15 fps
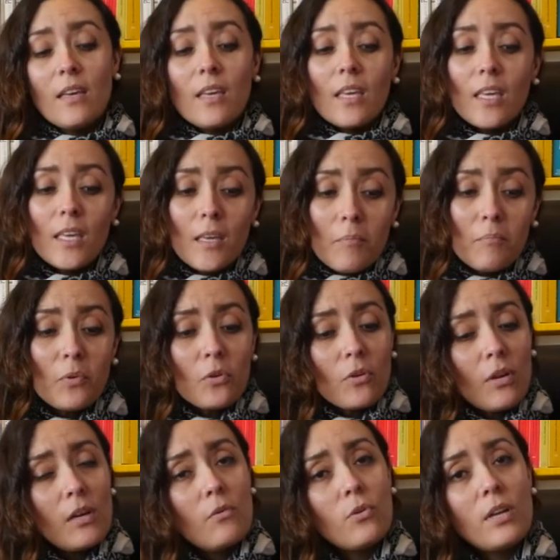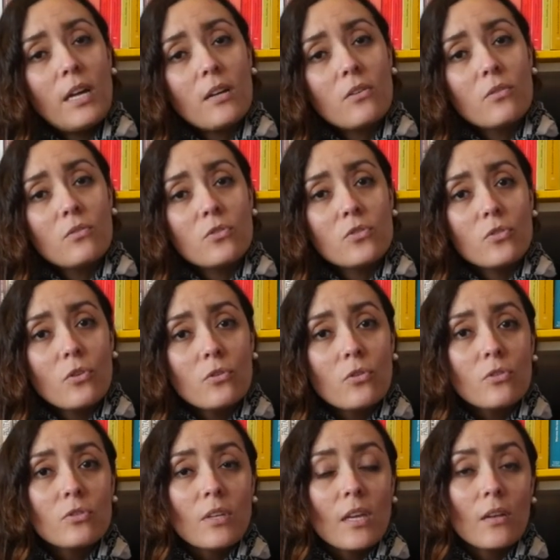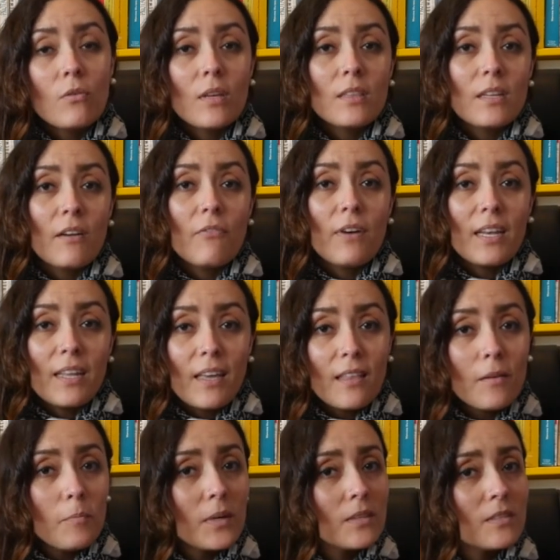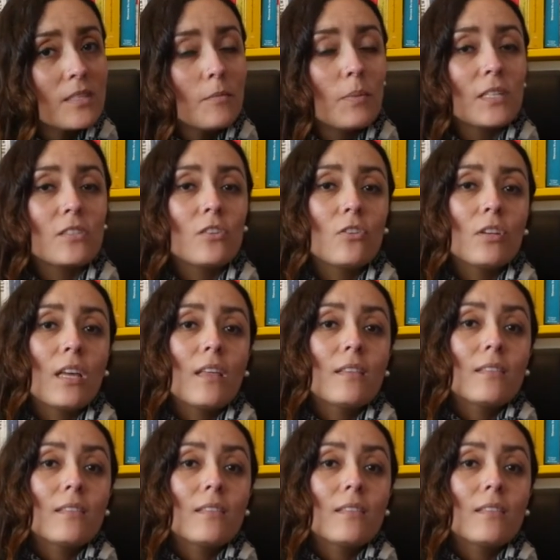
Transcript: y por colaborar con nosotros en nuestras variadas participaciones